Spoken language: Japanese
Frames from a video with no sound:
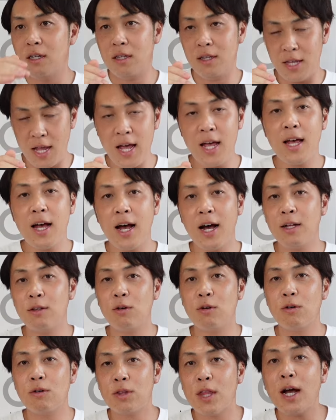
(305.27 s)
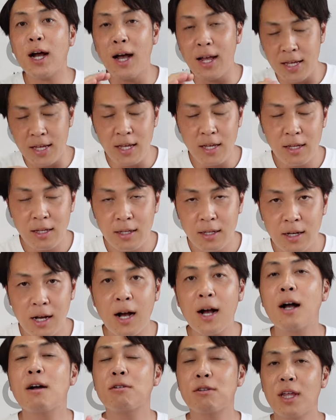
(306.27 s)
ね、あの、高い
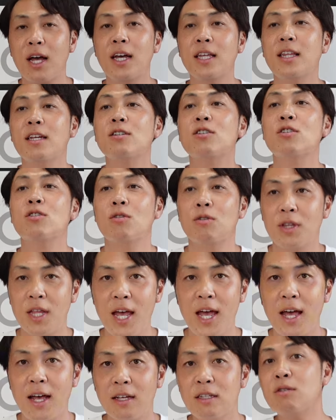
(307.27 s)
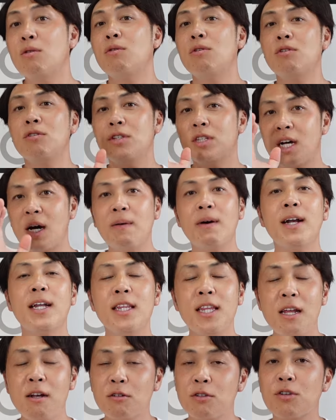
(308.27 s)
価格帯ですので、そういう使われ
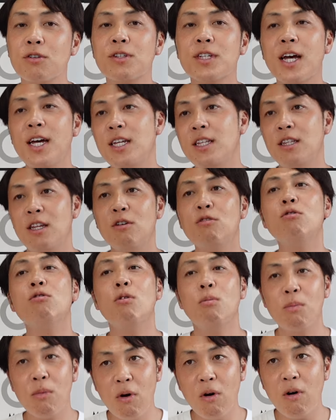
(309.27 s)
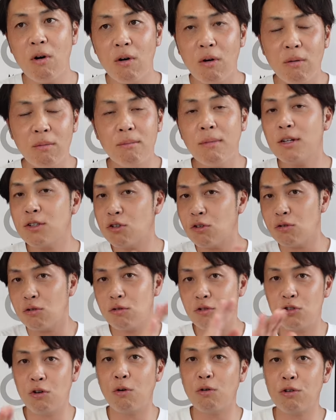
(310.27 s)
てる素材っていうのも、まあちょっ
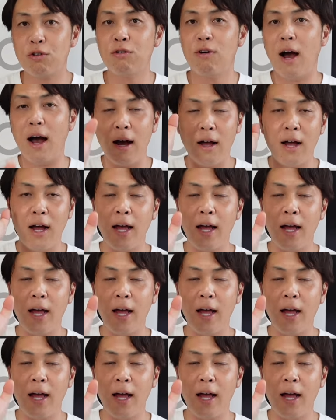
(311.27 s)
と上級、